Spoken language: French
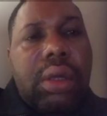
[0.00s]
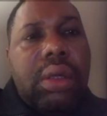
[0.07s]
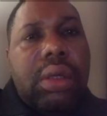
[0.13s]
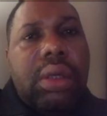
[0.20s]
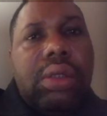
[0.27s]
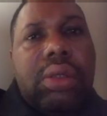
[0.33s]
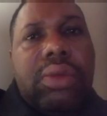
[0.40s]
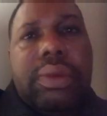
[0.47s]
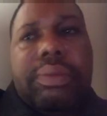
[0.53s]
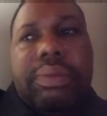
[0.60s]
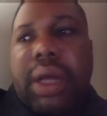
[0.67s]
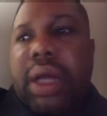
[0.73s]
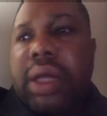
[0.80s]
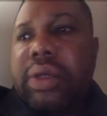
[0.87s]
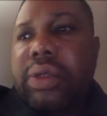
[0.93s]
Je vous
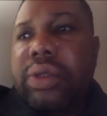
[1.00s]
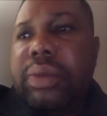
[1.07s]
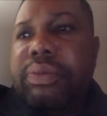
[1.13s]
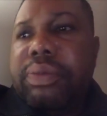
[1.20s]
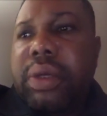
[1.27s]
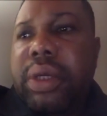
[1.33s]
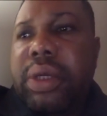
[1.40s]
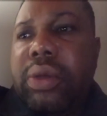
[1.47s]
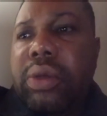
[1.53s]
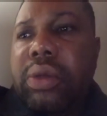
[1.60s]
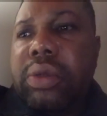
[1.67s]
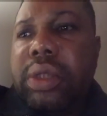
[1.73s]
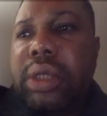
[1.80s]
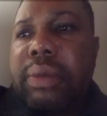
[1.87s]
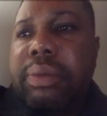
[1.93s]
parle depuis Lyon,
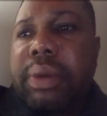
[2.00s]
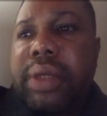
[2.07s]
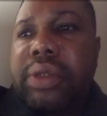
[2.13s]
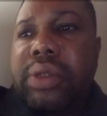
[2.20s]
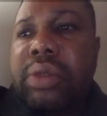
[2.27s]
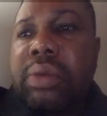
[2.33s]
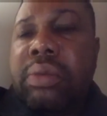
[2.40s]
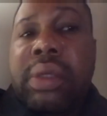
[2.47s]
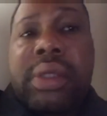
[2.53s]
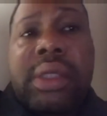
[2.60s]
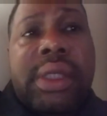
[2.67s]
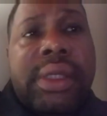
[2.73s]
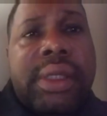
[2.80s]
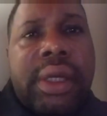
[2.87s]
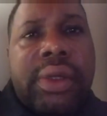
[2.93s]
il est pratiquement
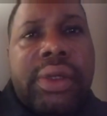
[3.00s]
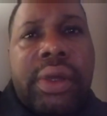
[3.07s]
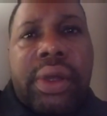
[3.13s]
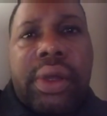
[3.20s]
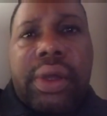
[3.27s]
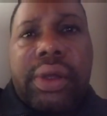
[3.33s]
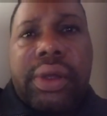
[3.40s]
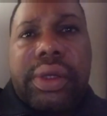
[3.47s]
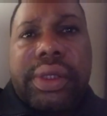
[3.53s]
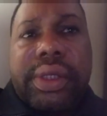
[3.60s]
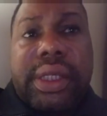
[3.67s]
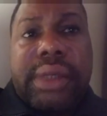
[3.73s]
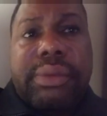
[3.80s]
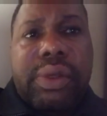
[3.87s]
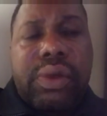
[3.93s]

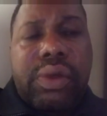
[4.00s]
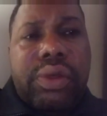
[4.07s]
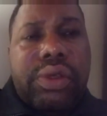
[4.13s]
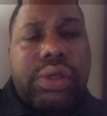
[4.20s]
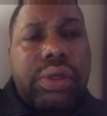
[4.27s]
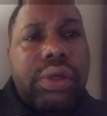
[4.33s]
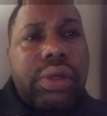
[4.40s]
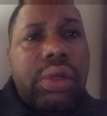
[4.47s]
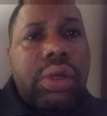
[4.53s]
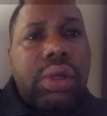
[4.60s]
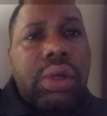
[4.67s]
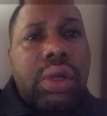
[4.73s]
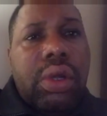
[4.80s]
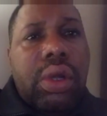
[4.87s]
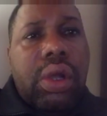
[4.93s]
17h06 euh, minutes,
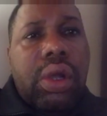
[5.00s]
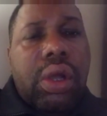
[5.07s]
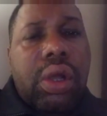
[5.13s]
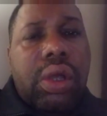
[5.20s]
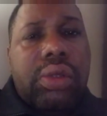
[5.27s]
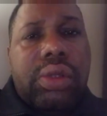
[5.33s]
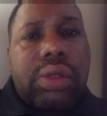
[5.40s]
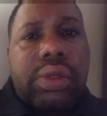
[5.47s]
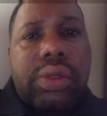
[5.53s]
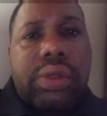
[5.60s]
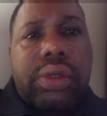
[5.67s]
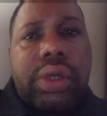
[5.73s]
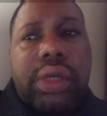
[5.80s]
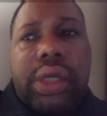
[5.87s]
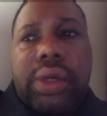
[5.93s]
heure de,
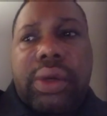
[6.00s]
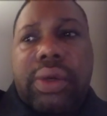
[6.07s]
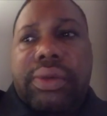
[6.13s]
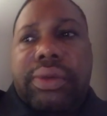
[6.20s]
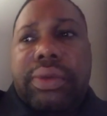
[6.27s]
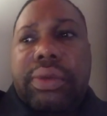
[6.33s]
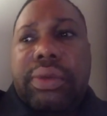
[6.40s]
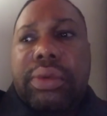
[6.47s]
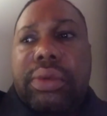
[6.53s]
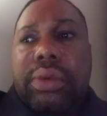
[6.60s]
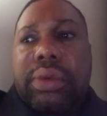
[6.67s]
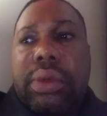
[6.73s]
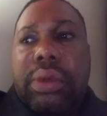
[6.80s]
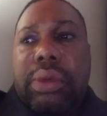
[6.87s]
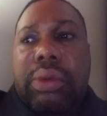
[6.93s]
Lyon.
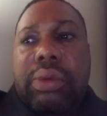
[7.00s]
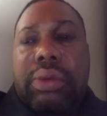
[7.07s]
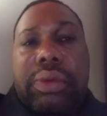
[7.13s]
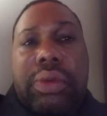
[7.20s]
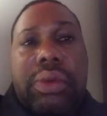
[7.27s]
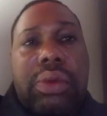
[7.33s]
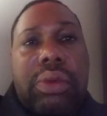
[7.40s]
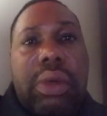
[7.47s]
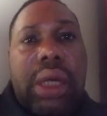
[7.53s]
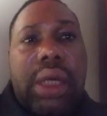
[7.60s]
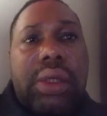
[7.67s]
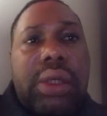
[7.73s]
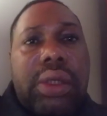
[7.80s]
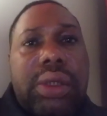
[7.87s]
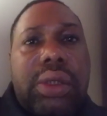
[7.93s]
Voilà,
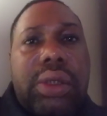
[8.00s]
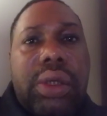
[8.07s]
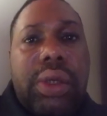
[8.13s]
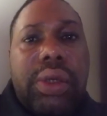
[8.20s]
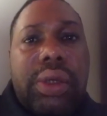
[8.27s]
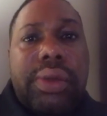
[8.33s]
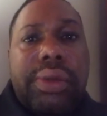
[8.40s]
donc euh,